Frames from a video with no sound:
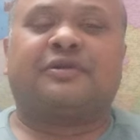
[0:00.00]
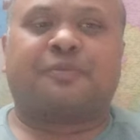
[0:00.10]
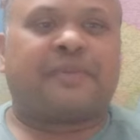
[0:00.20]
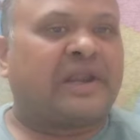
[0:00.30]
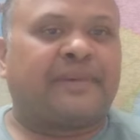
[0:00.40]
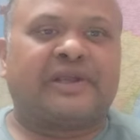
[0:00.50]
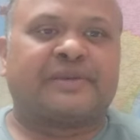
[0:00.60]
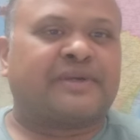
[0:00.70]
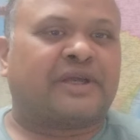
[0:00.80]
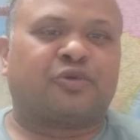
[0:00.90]
तो बारी बारी
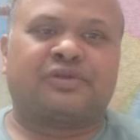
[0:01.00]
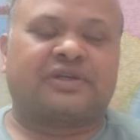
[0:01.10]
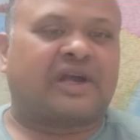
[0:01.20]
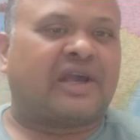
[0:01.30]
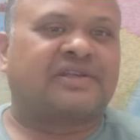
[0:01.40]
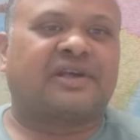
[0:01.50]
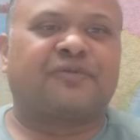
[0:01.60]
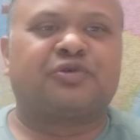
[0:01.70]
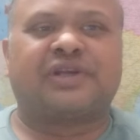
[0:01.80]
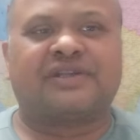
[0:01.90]
समझाता हूँ खासकर
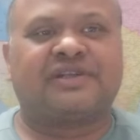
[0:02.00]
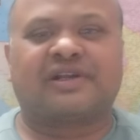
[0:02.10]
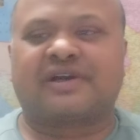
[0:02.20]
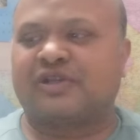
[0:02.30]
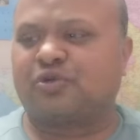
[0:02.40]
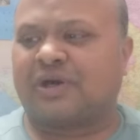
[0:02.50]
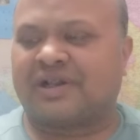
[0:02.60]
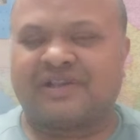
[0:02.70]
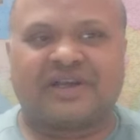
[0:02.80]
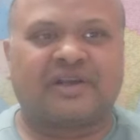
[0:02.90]
वो झज्जर का जो
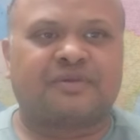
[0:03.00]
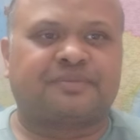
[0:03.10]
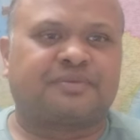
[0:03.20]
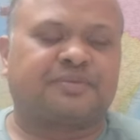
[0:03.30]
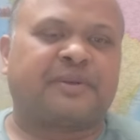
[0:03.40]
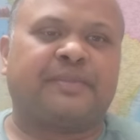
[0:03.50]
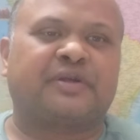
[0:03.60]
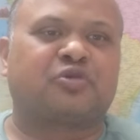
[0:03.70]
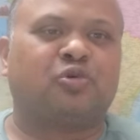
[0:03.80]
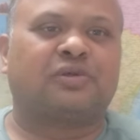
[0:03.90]
हरदयाल
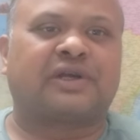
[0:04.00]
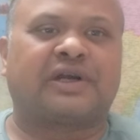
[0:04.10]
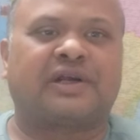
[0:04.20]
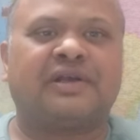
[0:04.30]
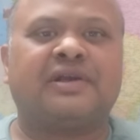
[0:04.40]
पब्लिक स्कूल था